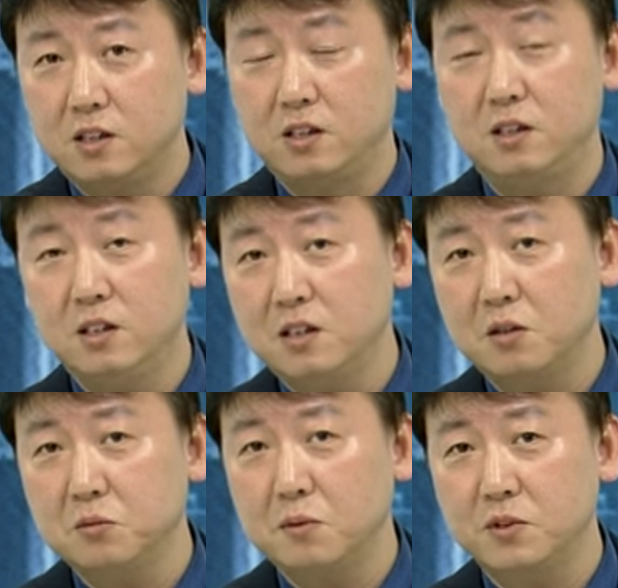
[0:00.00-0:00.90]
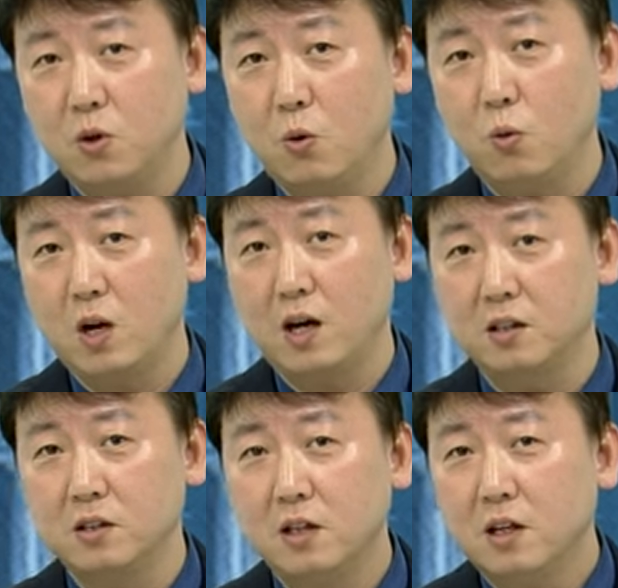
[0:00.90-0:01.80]
지지를 삼으면서
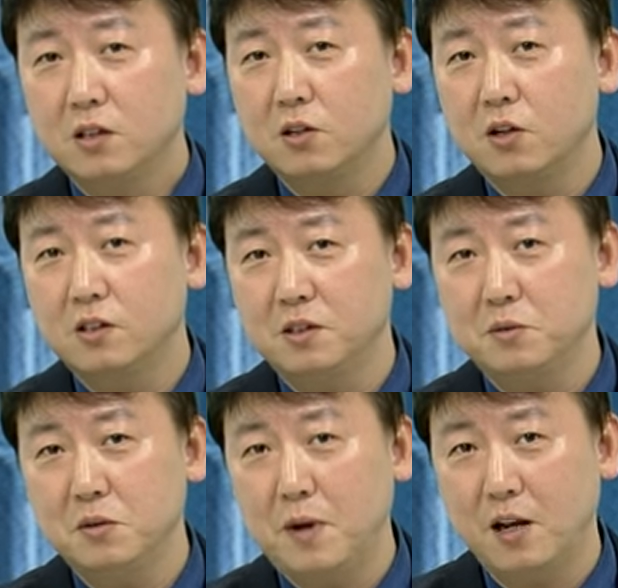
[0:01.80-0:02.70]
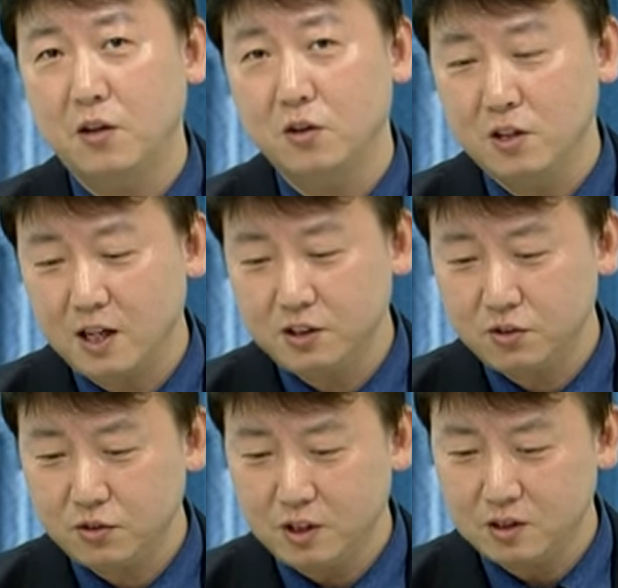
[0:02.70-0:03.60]
올라가는 그런 그림을 발견을 하실
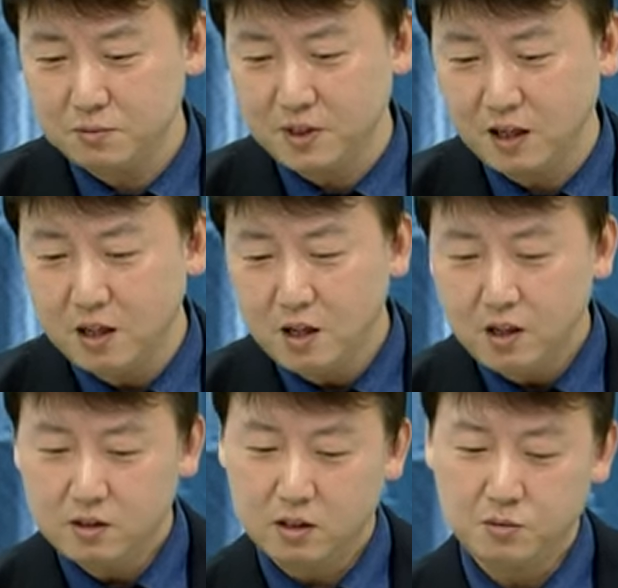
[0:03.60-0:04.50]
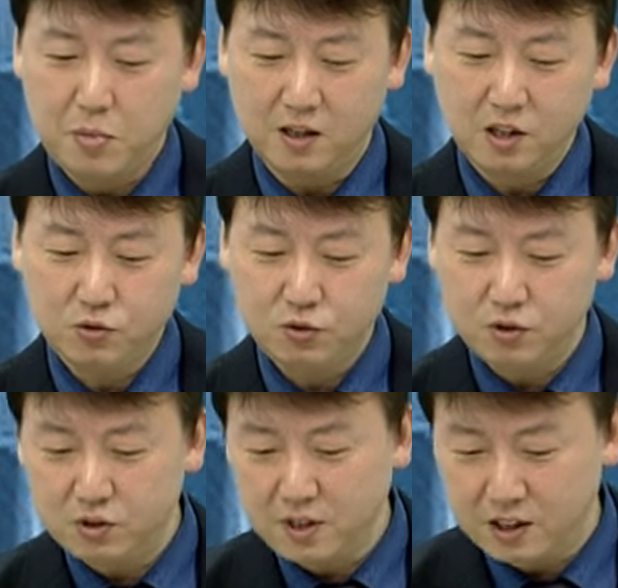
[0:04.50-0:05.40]
수가 있습니다. 자, 지금
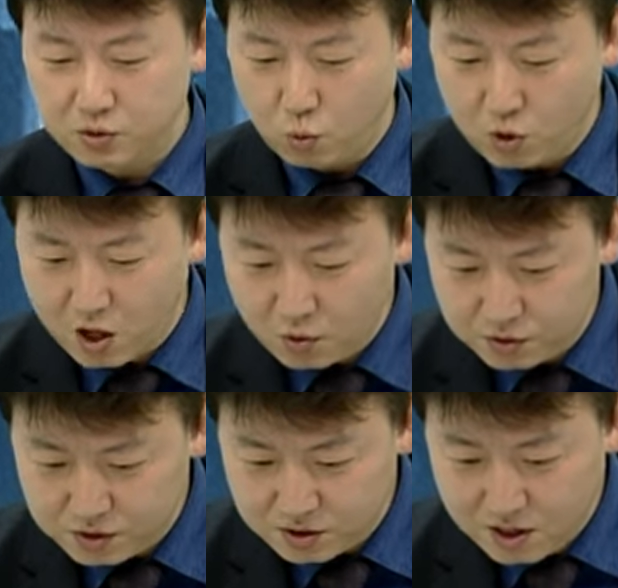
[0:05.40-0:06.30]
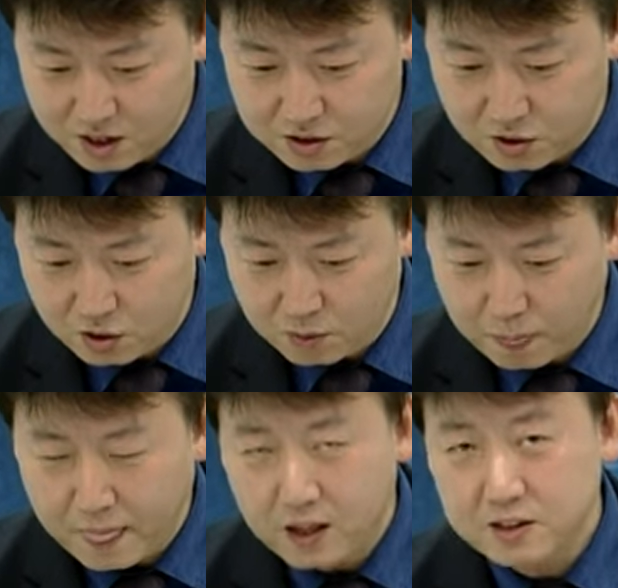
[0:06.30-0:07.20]
방산주들 지금 같이 올라가고 있는 상황에서
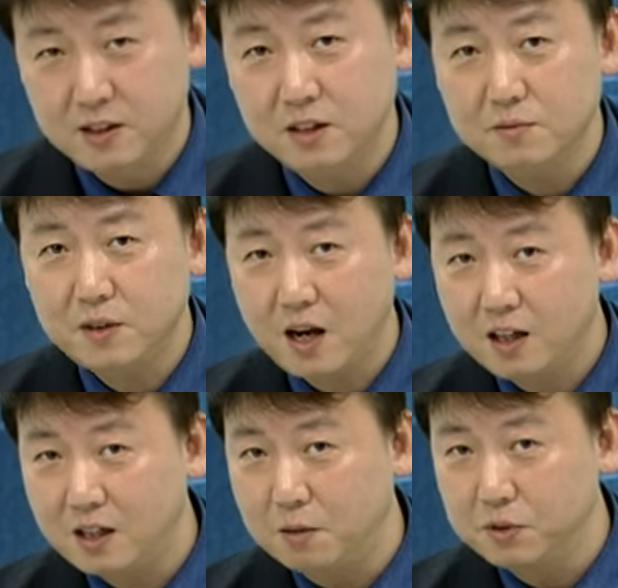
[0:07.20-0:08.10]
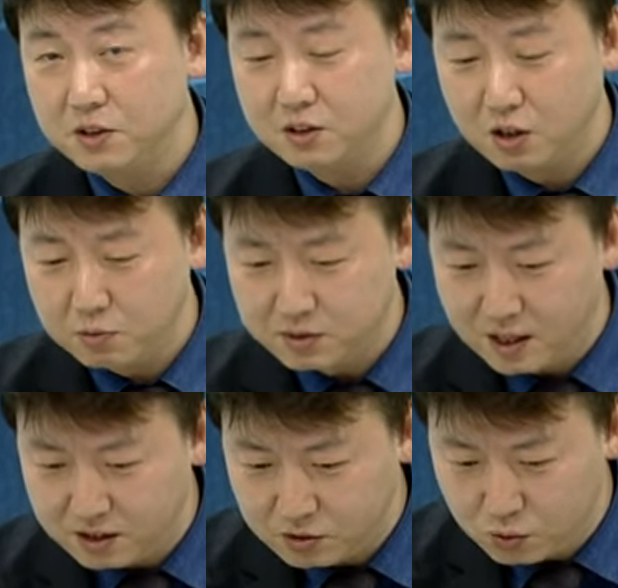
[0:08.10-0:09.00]
지금 따라잡으시는
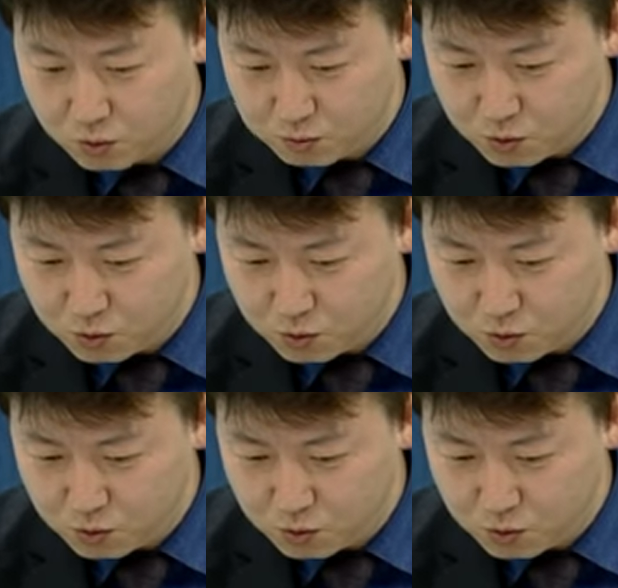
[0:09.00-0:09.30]
것보다는 조금